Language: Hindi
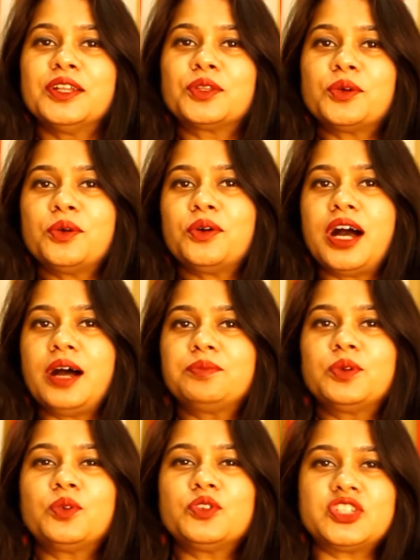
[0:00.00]
तो
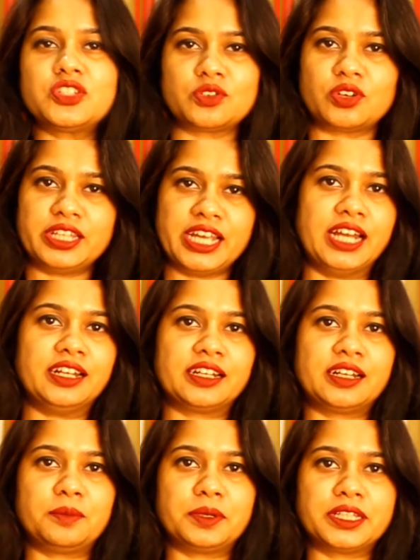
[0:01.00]
आपको कुछ चीज़ों का ध्यान
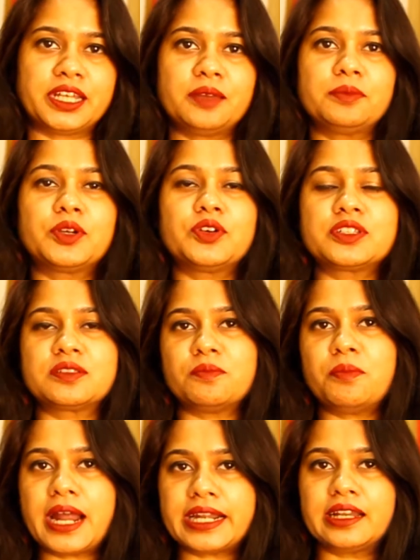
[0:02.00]
रखना पड़ता है बिकॉज
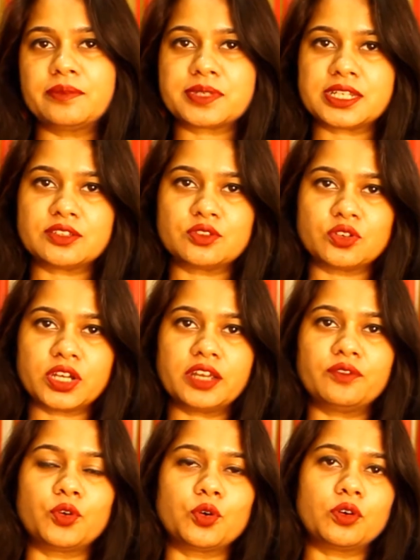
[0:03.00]
मैट लिपस्टिक्स जो है
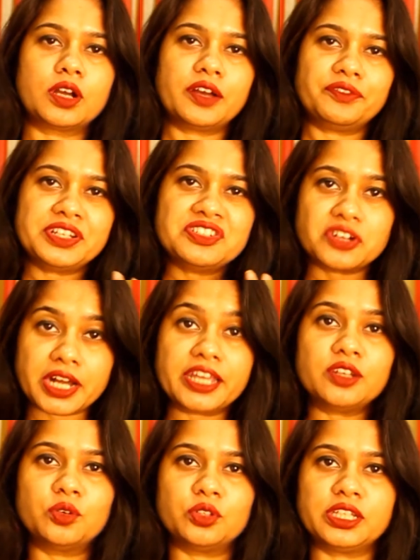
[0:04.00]
वो काफ़ी
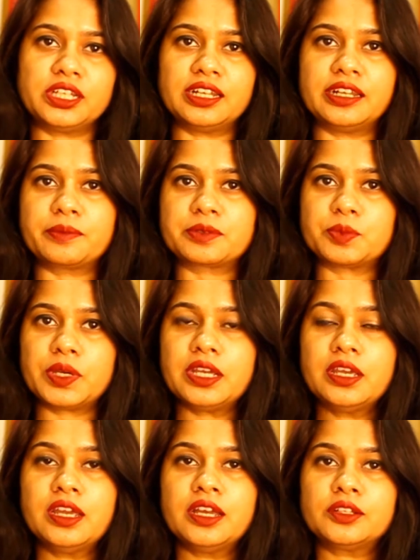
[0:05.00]
ड्राइंग होती हैं लिप्स पे
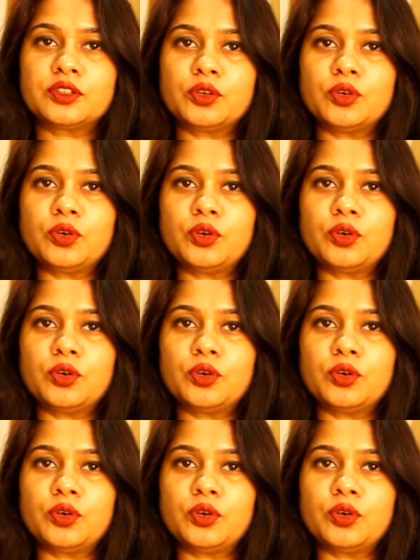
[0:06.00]
तो